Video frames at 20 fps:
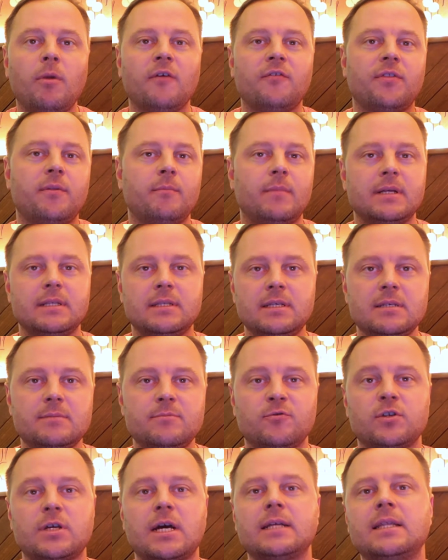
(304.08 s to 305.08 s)

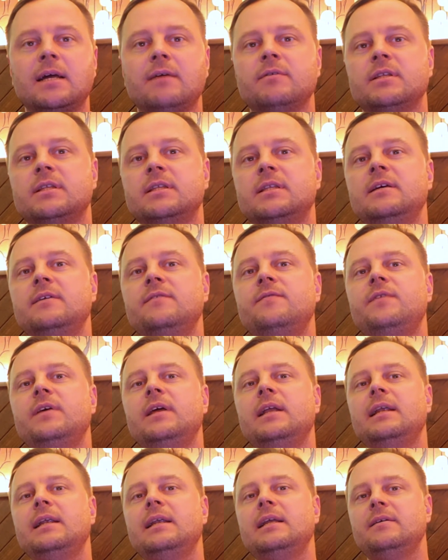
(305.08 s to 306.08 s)
автоматизме, когда вы
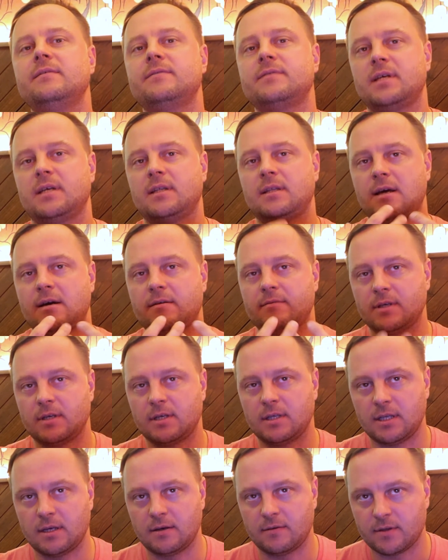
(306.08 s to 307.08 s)
довели все
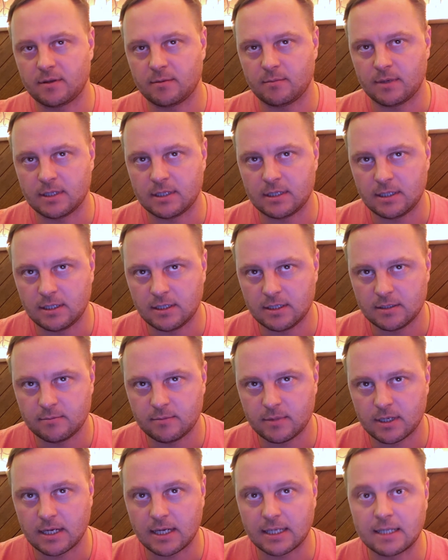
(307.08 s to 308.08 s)
навыки до
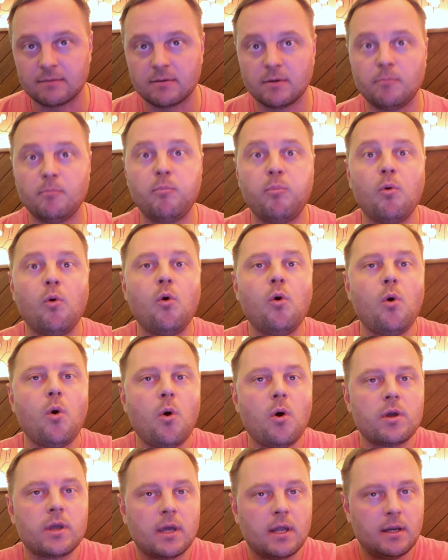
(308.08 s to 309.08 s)
автоматизма, когда вы
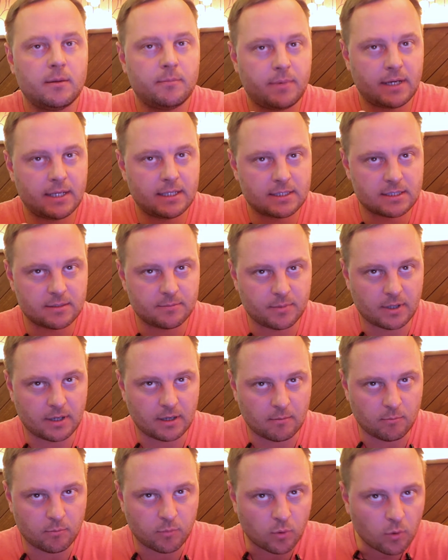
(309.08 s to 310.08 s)
поняли принципы
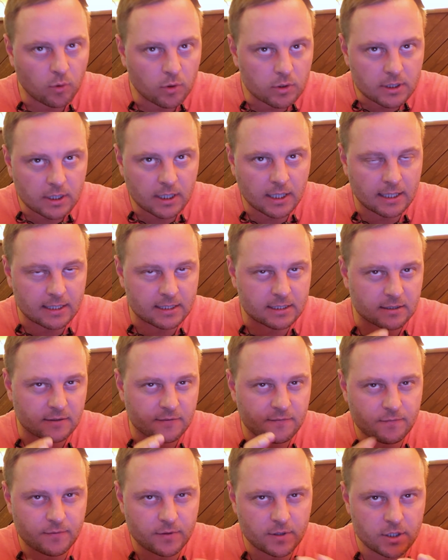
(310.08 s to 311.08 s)
работы этих
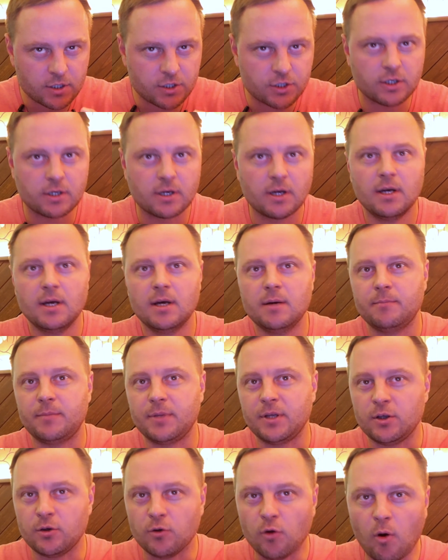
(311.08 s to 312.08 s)
фишек,
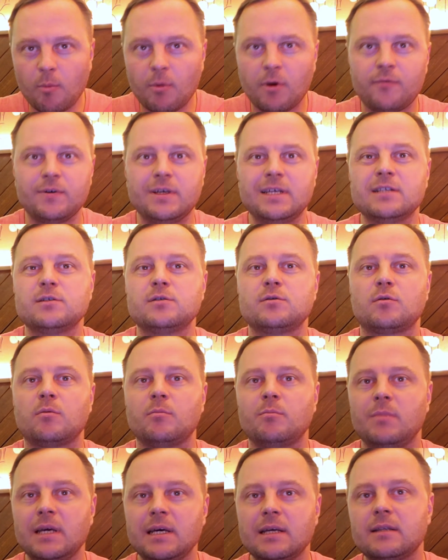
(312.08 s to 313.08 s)
приемов,
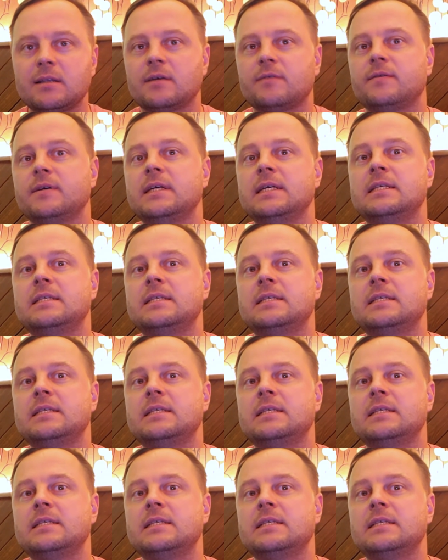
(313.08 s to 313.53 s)
инструментов и